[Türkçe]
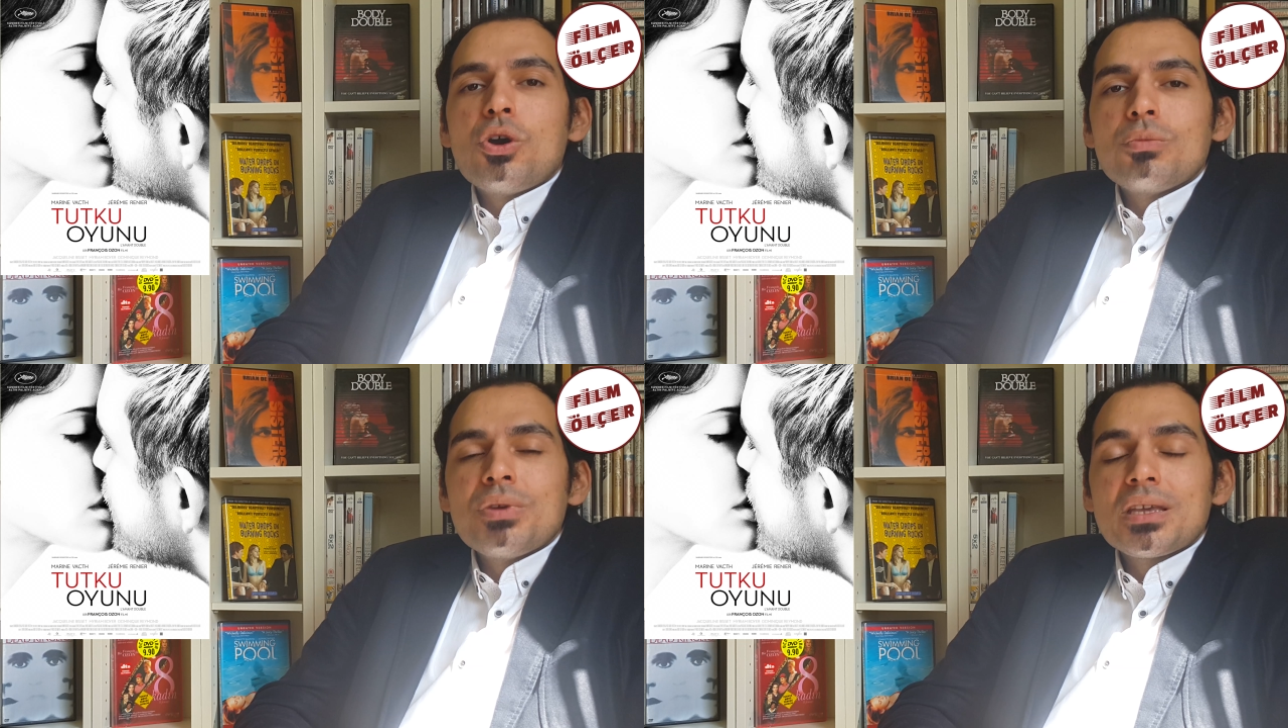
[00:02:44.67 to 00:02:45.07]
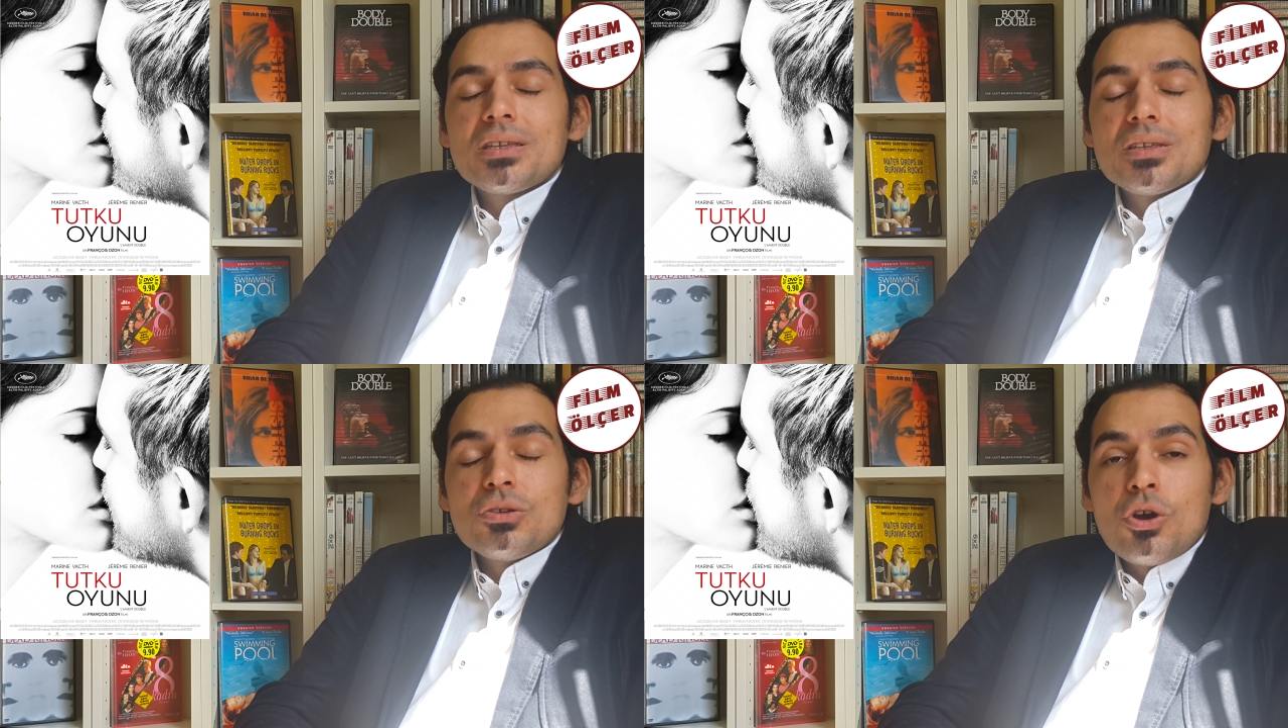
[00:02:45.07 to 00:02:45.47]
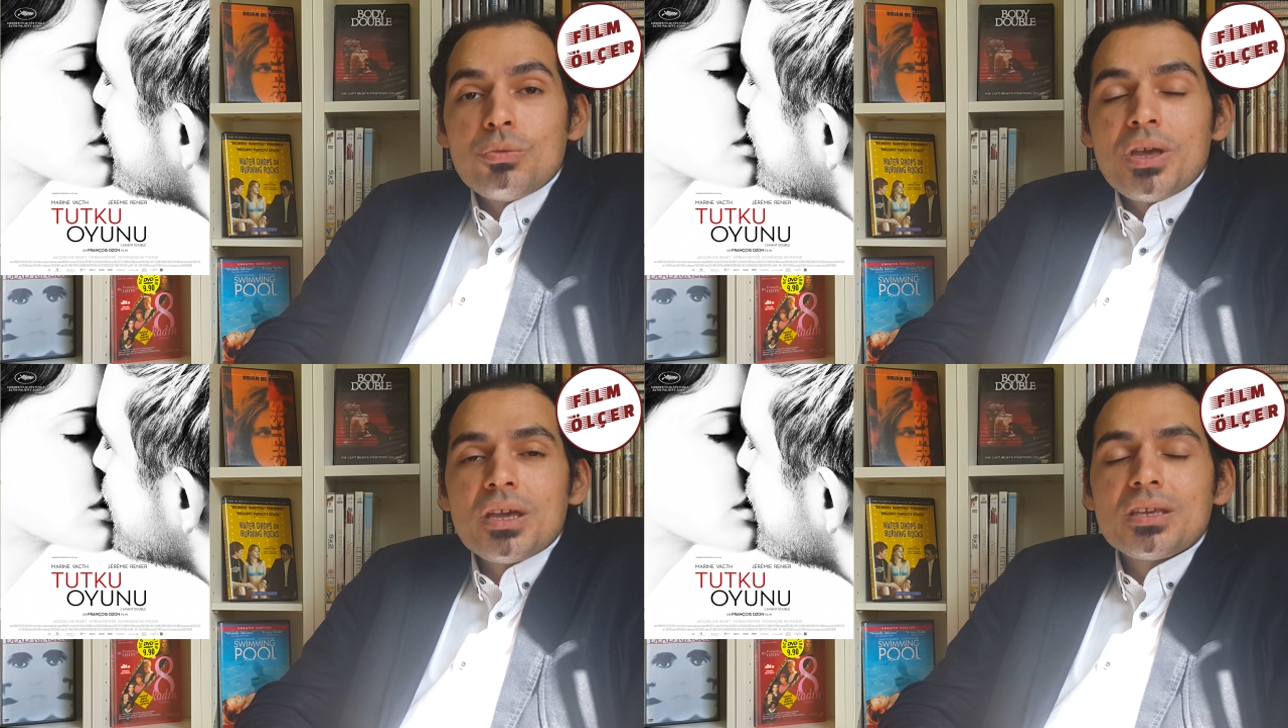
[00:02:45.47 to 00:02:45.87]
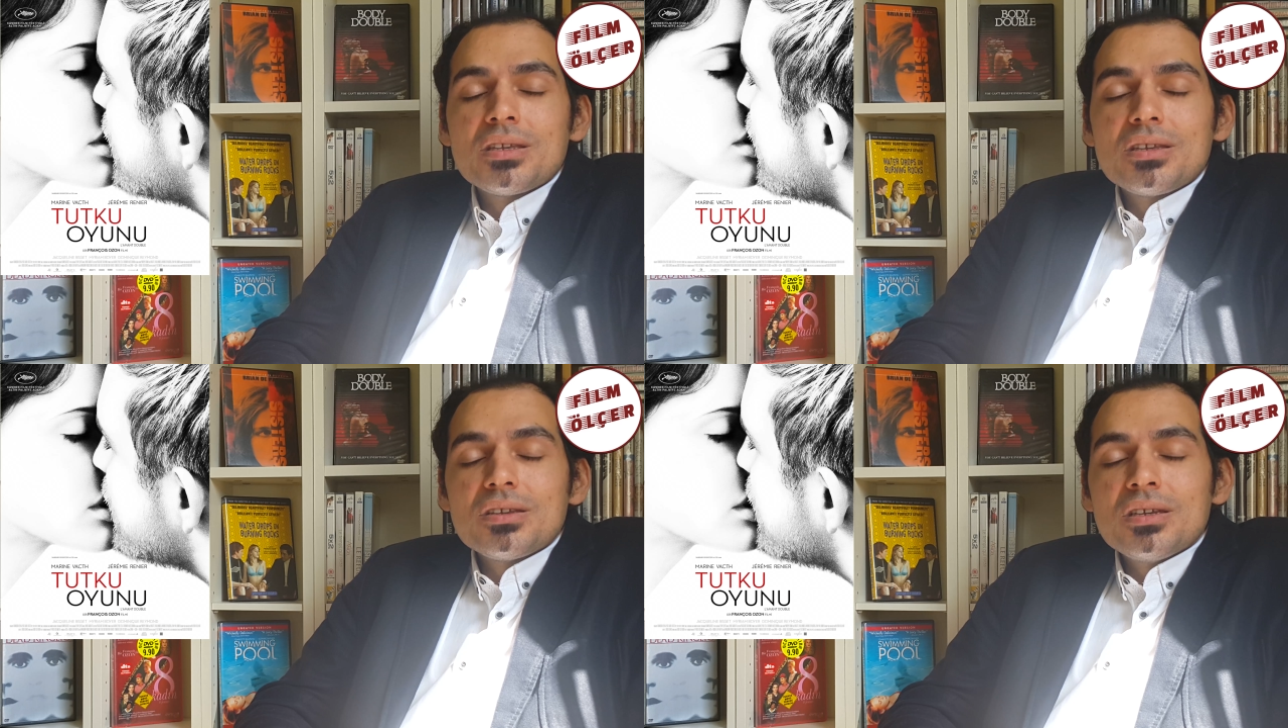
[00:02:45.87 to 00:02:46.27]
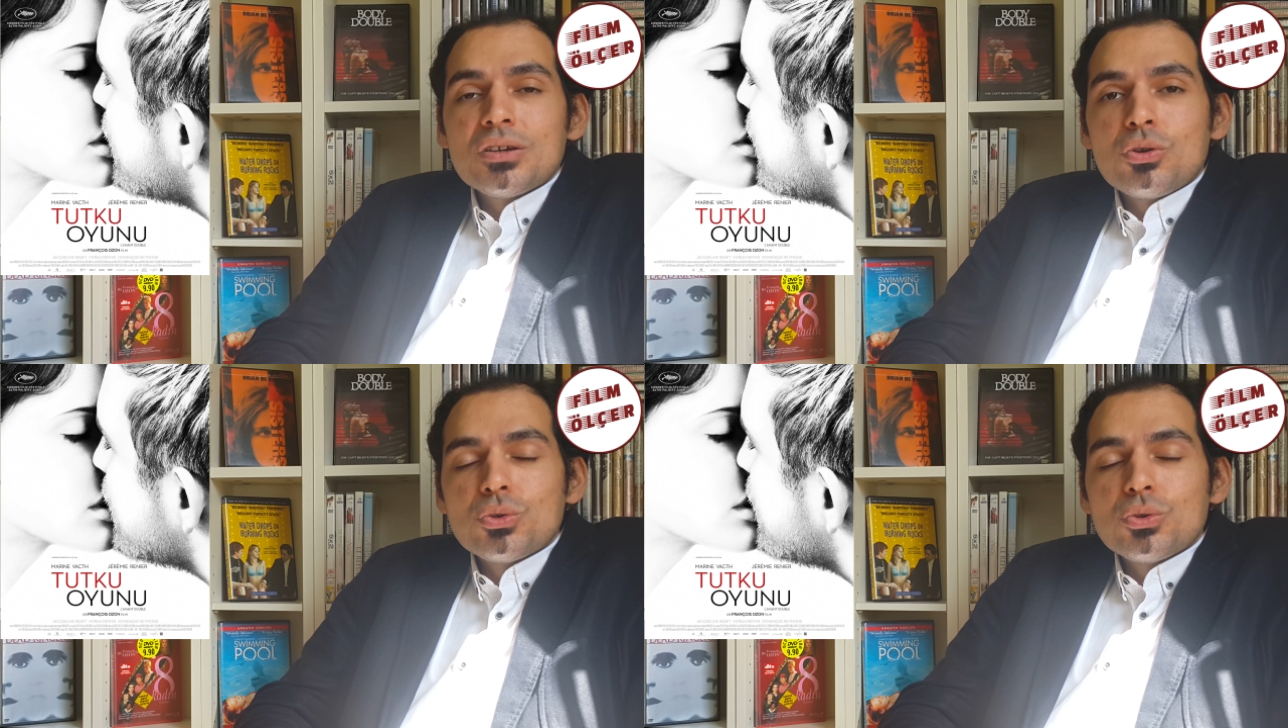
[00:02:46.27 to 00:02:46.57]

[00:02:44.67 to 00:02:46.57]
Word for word: görmek görmek e,